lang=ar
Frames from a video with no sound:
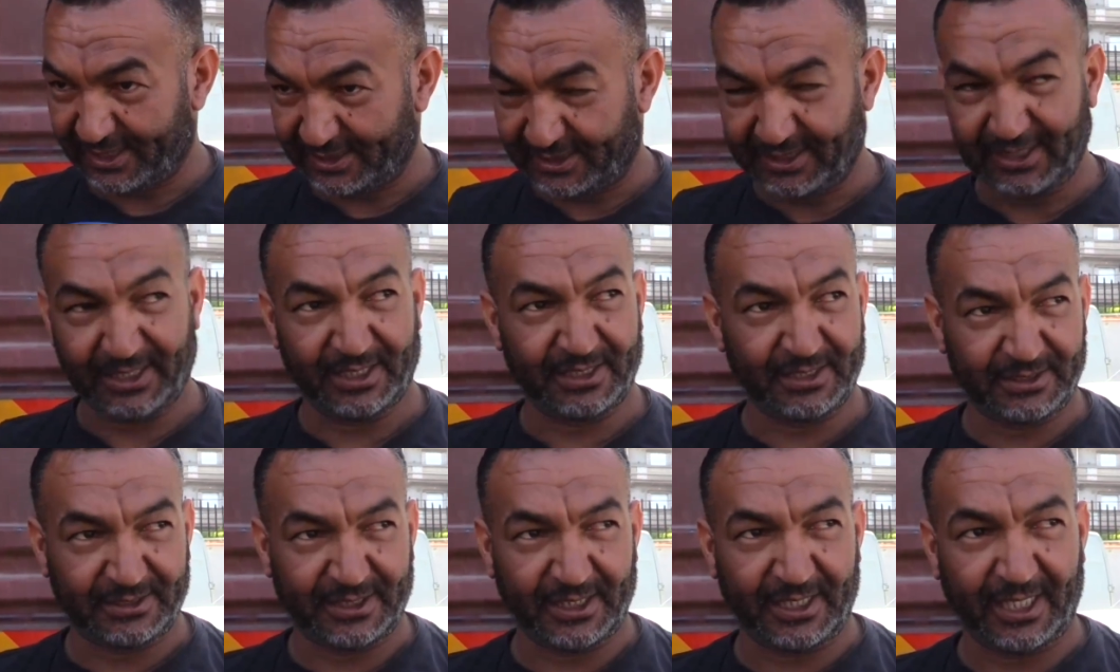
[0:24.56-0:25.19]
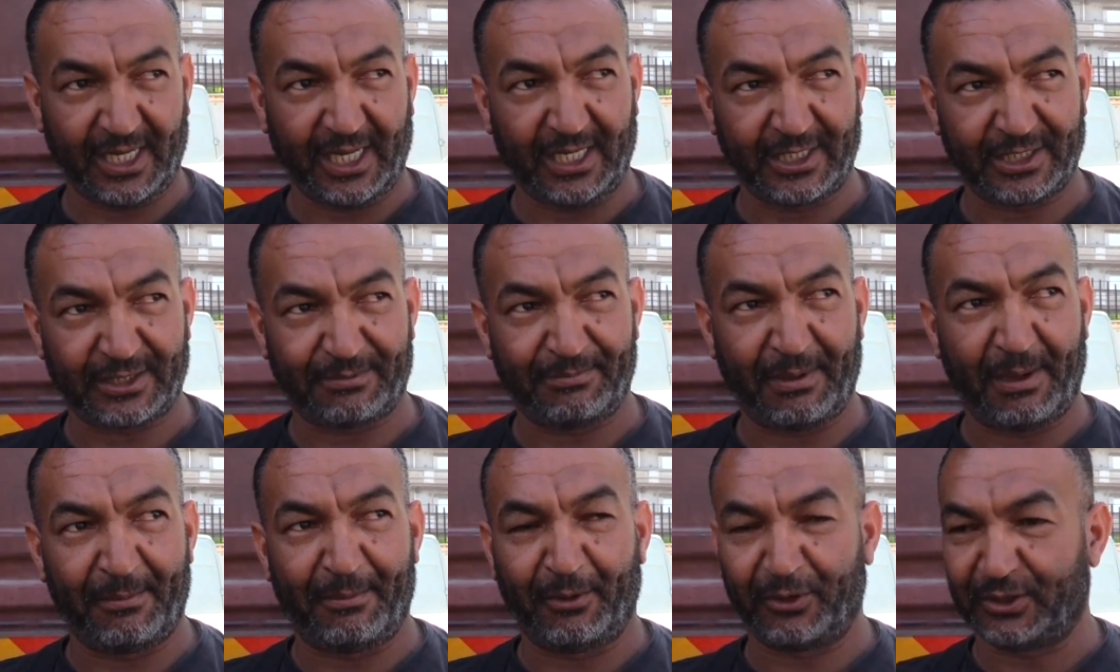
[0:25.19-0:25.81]
الدلع
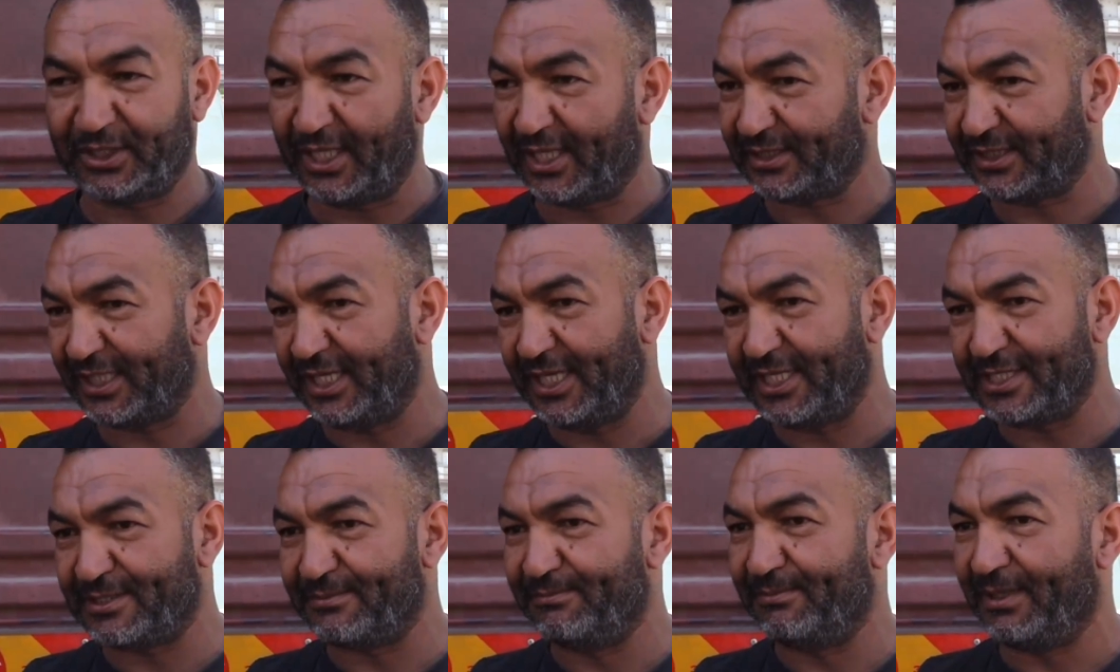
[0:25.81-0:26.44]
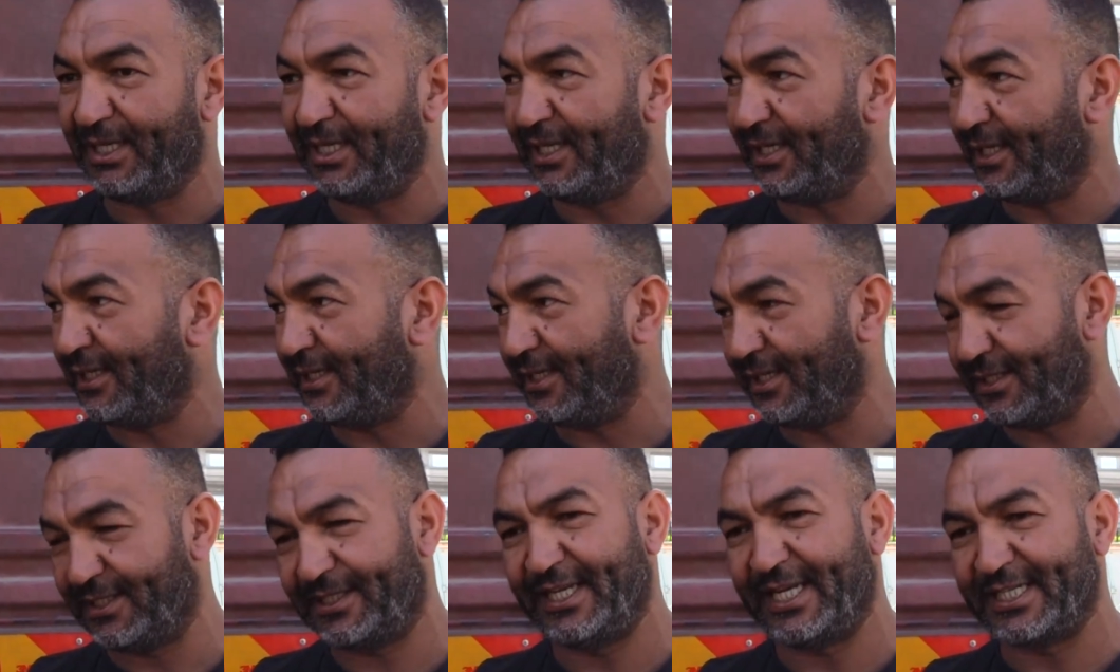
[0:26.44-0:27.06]
الشباب يبدا
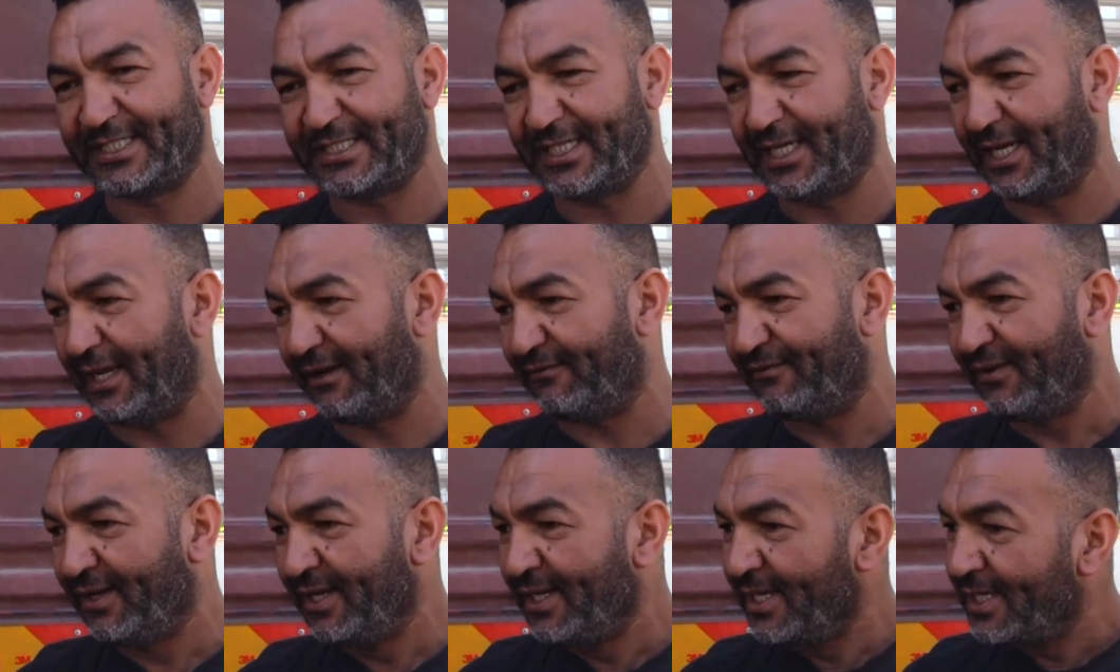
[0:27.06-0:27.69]
3000 12000